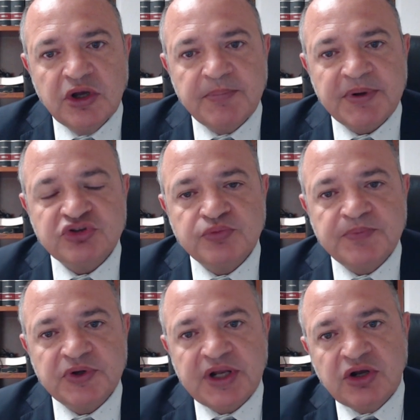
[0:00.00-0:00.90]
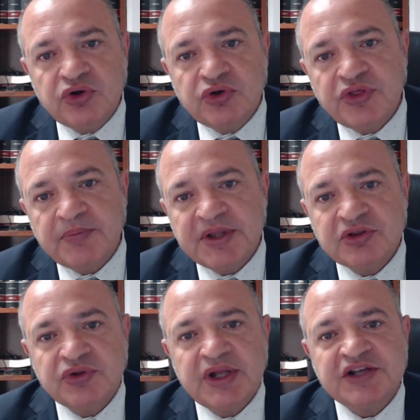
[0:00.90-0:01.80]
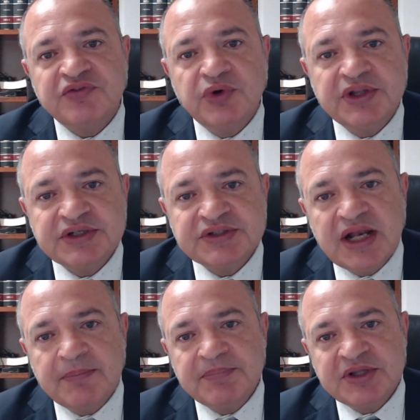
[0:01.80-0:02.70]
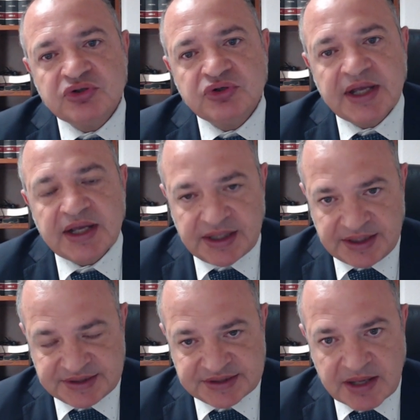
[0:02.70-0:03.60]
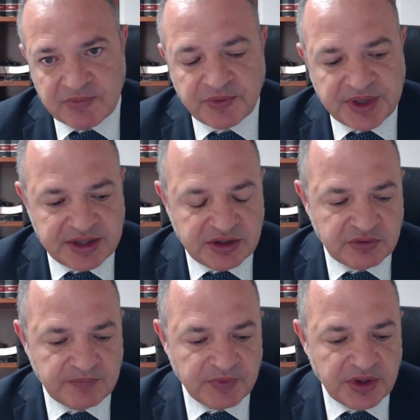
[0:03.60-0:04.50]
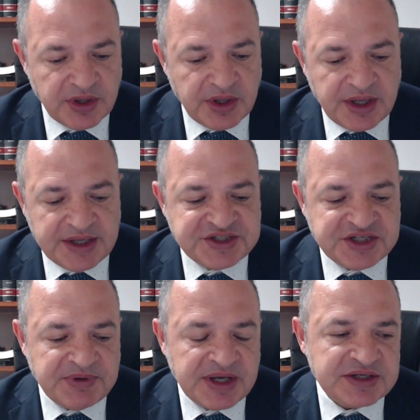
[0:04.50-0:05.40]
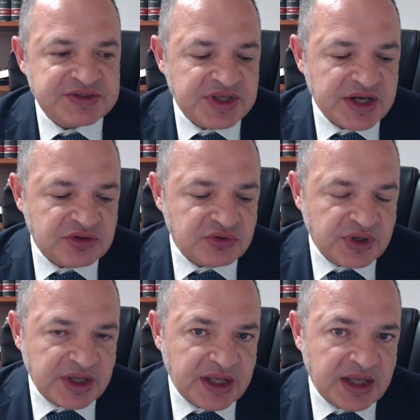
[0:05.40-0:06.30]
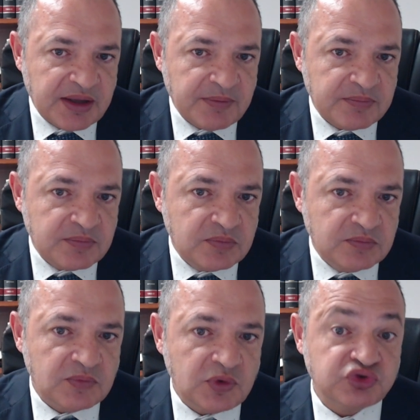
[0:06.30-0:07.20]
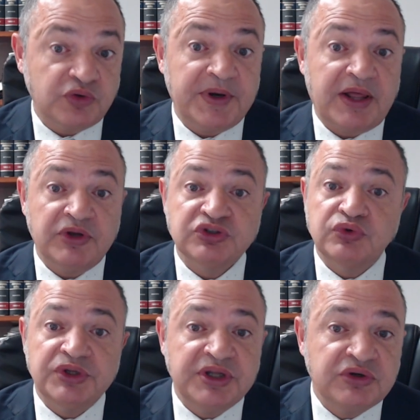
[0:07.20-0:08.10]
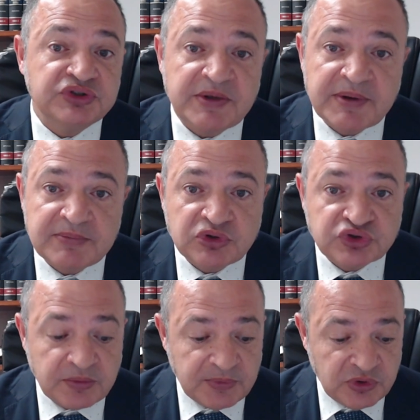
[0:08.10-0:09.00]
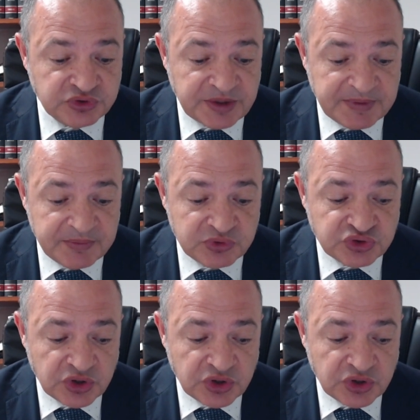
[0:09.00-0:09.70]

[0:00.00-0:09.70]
presupone el conocimiento de las fuentes del ámbito en el que se está moviendo. Y si bien es cierto que los operadores jurídicos, llamémoslos como los llamemos,